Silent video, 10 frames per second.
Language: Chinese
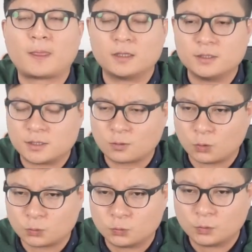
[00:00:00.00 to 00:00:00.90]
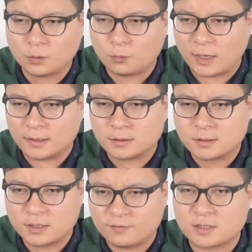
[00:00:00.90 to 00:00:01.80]
啊，以及过度往
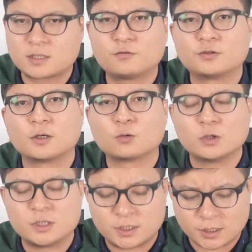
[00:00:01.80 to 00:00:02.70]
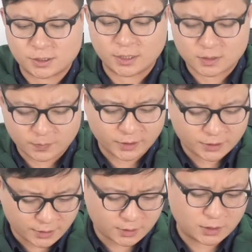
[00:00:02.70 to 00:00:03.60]
地方政府跟国企倾斜的这么一个
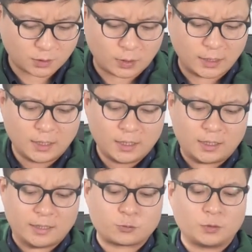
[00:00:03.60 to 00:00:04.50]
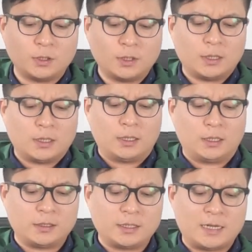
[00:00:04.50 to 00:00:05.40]
现实情况来说，
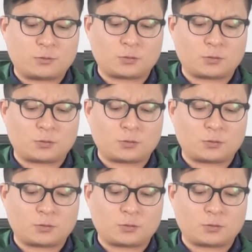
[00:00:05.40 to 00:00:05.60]
啊，应该